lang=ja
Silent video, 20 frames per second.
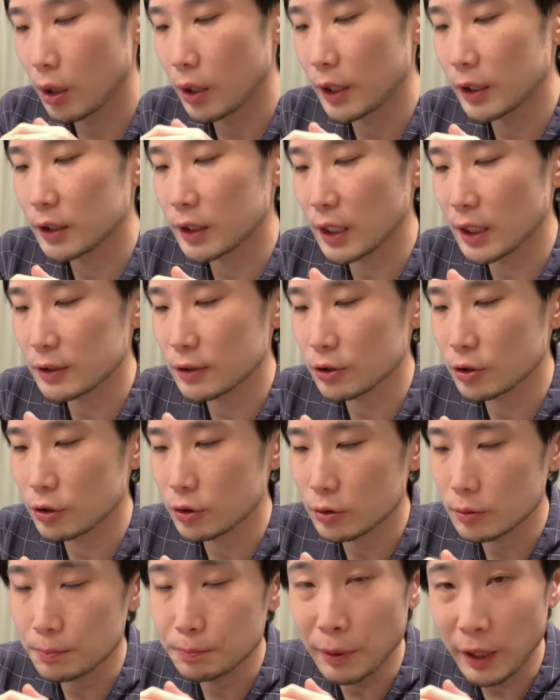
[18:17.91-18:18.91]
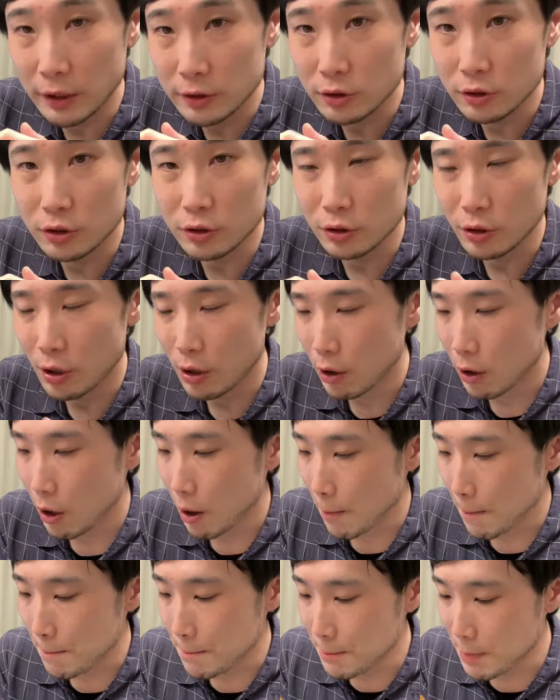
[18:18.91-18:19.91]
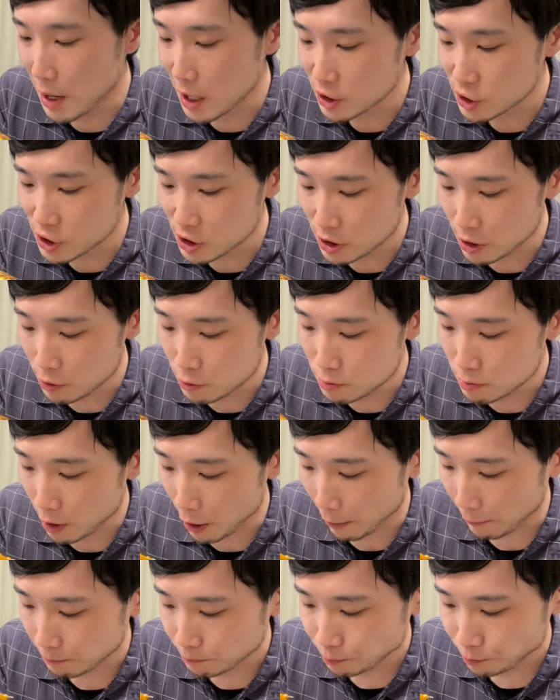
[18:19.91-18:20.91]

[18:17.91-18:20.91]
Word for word: レタス、バンズ。マジでうまい。